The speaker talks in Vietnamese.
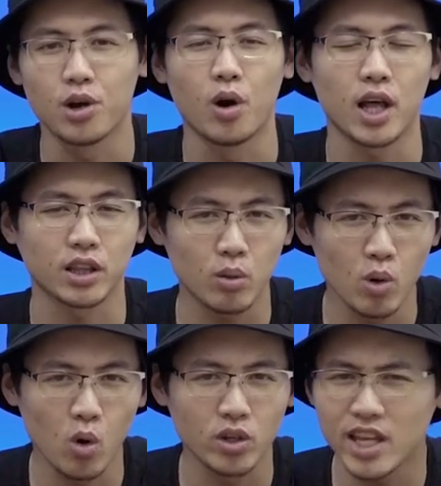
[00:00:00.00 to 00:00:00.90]
đó là
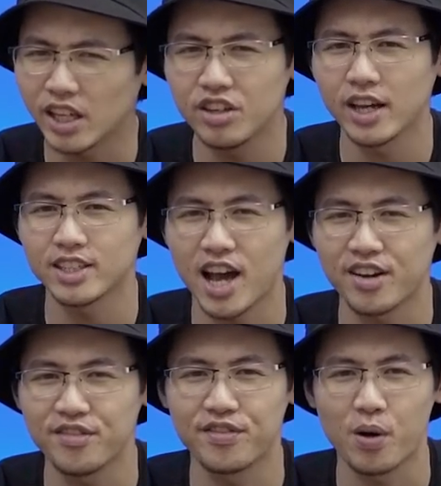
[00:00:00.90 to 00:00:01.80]
tốc độ nhanh như ánh
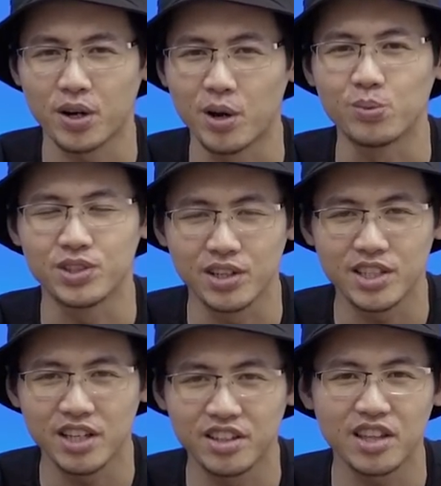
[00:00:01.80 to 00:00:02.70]
sáng và hoạt động dựa
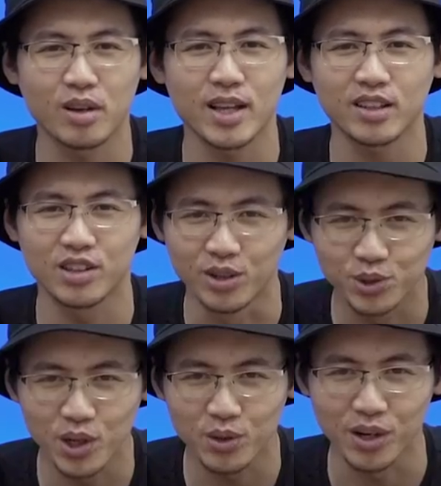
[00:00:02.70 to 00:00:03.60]
trên những thao tác
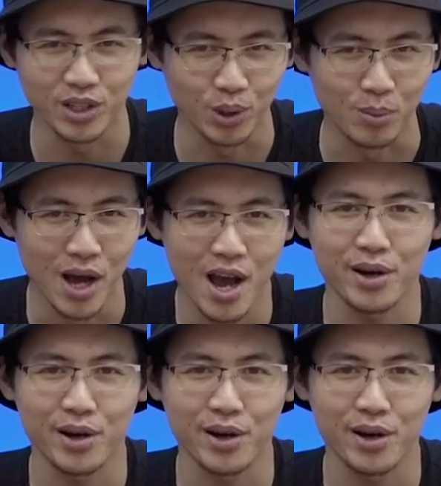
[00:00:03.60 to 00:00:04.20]
thường xuyên của người dùng.